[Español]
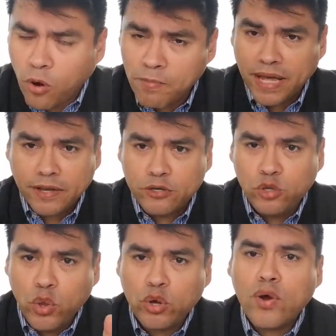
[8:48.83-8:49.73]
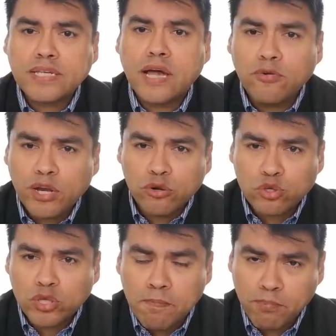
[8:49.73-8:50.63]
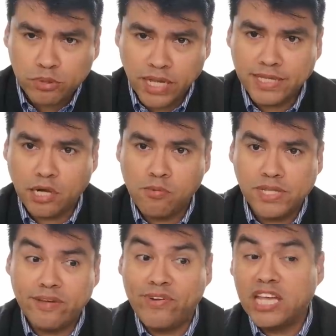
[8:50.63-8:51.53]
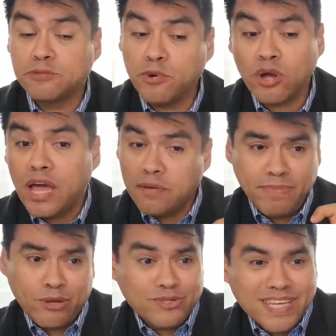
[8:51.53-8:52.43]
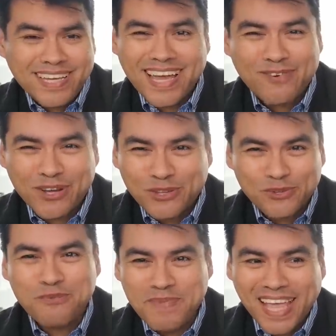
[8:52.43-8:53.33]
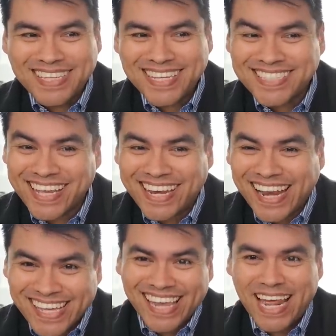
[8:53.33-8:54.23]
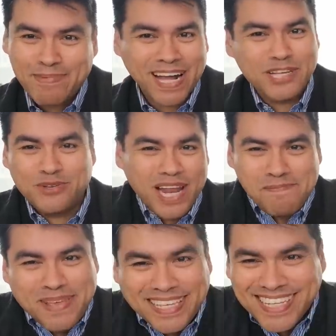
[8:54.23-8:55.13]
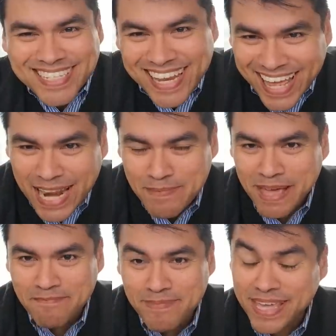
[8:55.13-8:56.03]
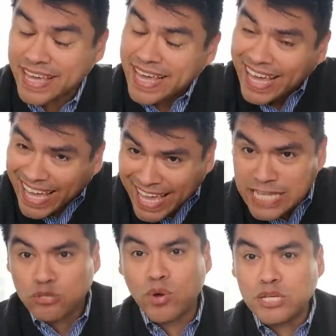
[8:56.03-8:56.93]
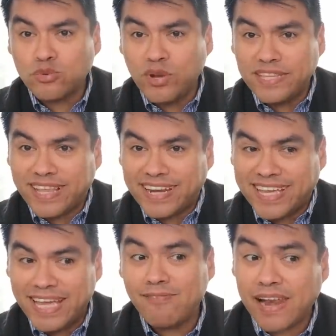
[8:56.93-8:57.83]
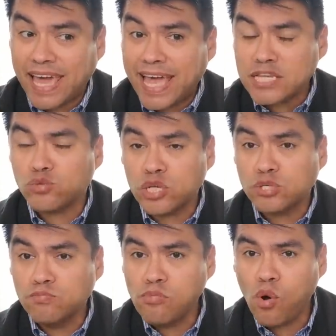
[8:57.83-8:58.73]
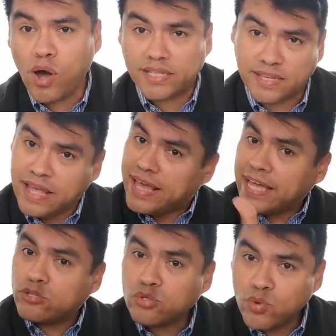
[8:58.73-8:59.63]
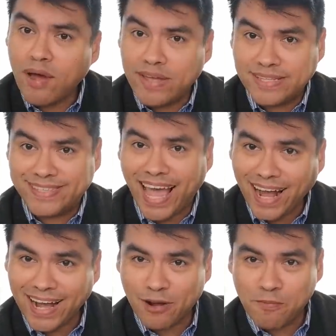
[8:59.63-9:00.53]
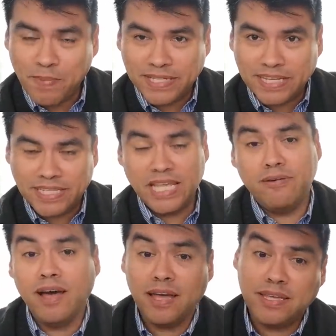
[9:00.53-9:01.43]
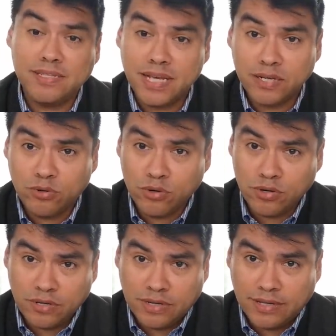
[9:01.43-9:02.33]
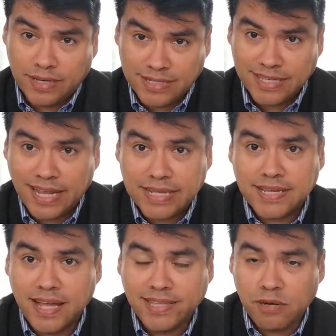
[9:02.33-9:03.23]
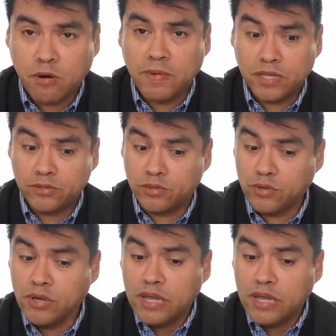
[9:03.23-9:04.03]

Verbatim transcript: Hombre, no digo que sea un negocio tan potente como el de Facebook, pero sí que cuando tú piensas en alquiler vacacional, piensas en Airbnb. Eso es un intangible, eso es MOAT, eso es una ventaja competitiva y es algo eh, que es interesante al momento